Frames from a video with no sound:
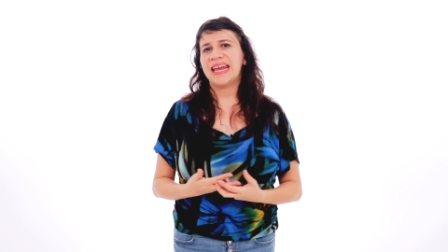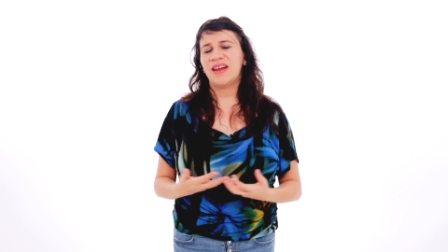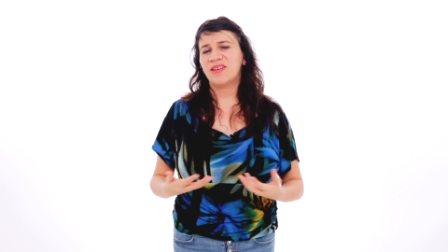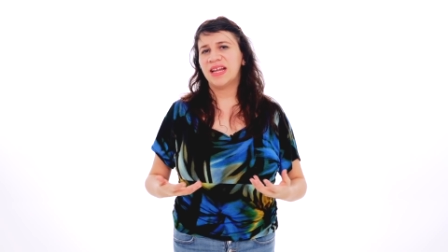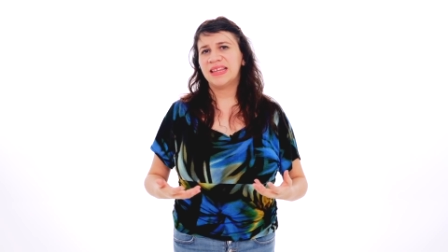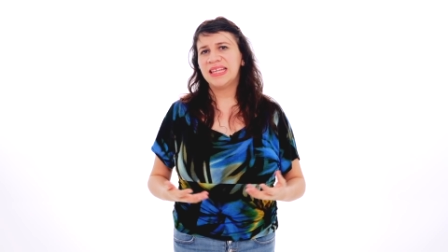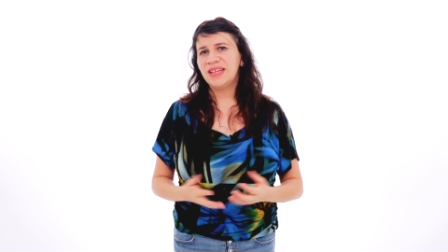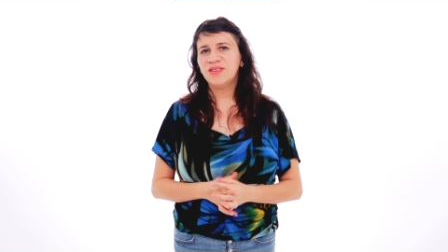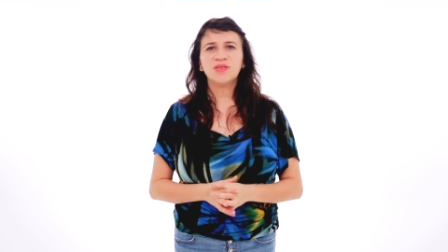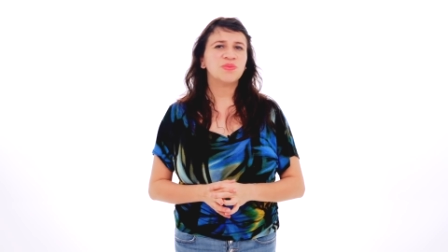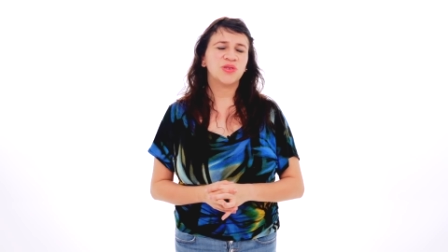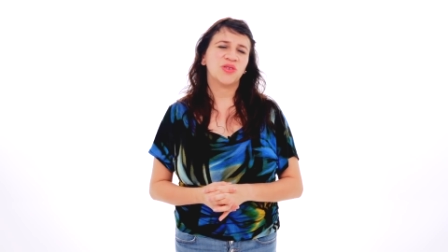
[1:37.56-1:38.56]
los
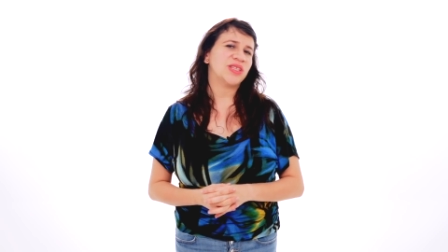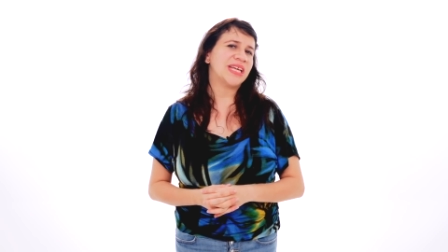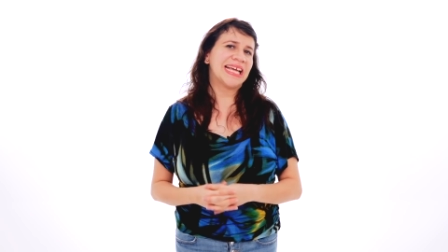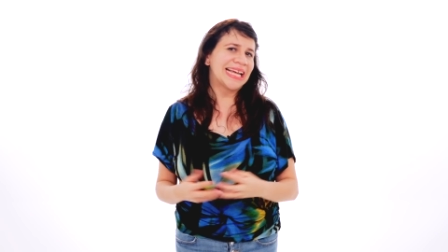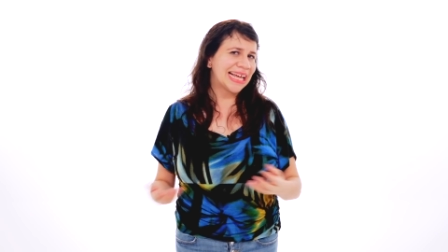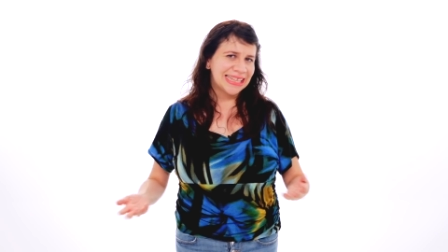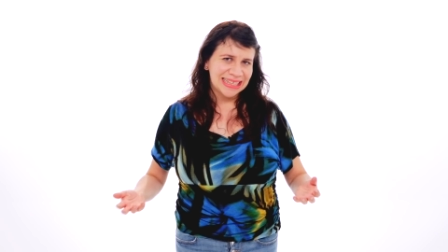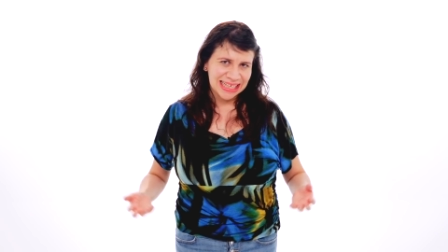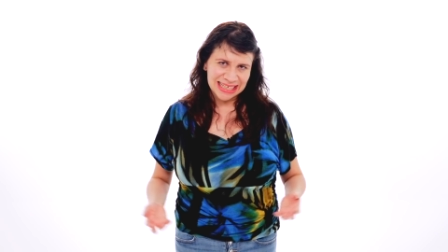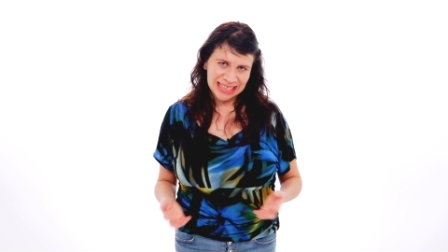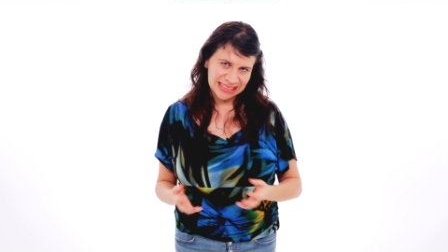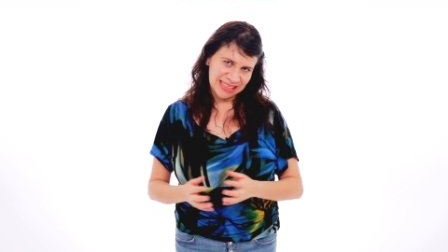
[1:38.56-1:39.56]
latinos pues nos
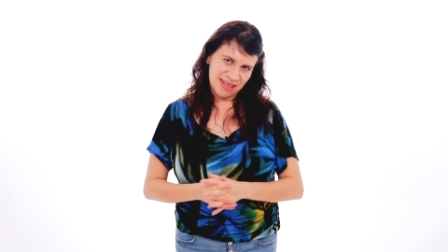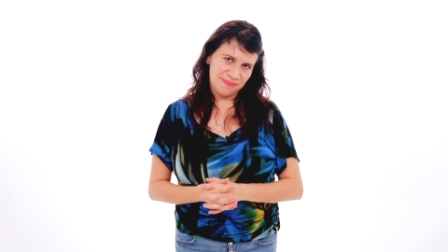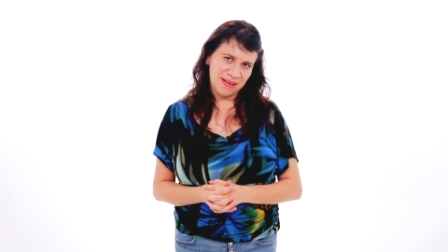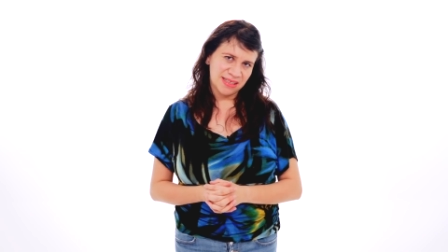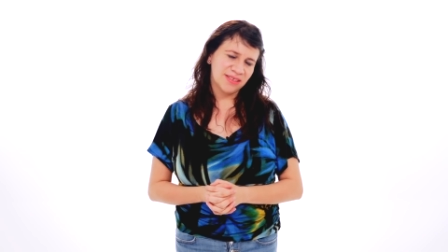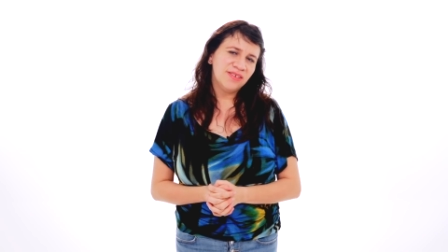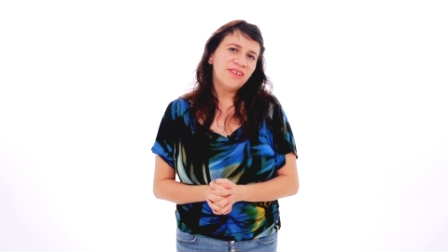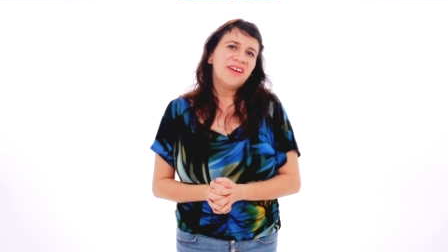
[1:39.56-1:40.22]
encantan las hierbas, ¿no?